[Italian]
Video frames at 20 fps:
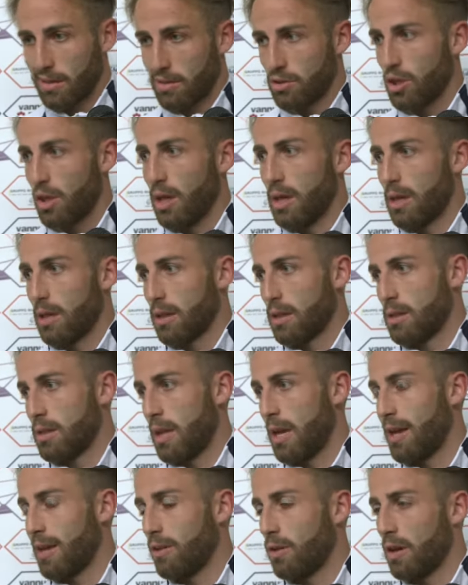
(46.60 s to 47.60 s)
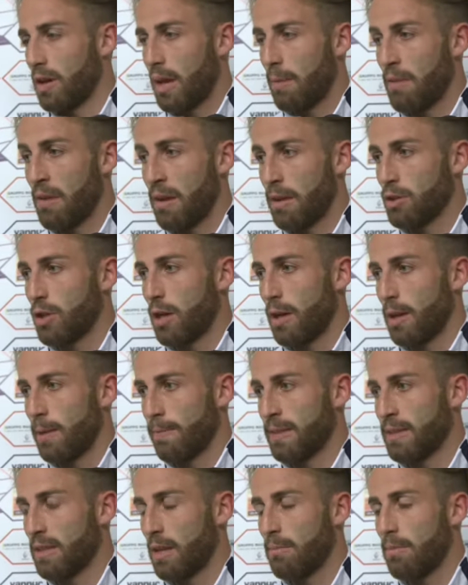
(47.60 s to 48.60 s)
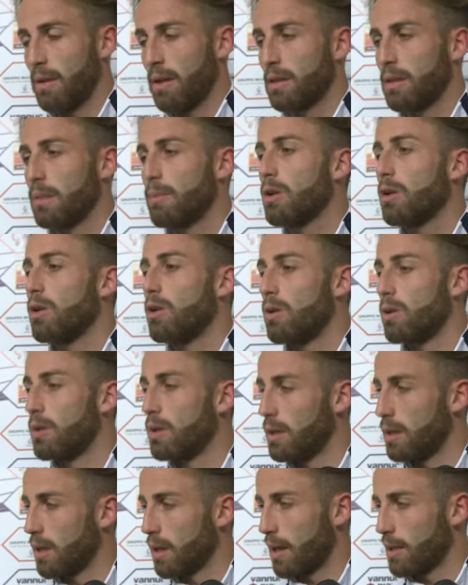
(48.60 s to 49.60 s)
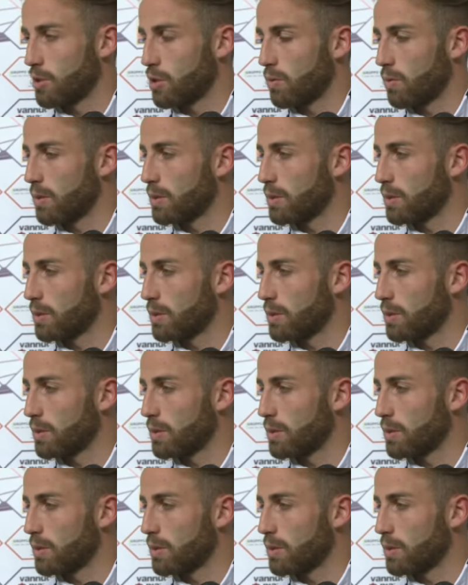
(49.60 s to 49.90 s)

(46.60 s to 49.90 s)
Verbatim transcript: cioè, tagliato le gambe cioè, mentalmente, però il calcio è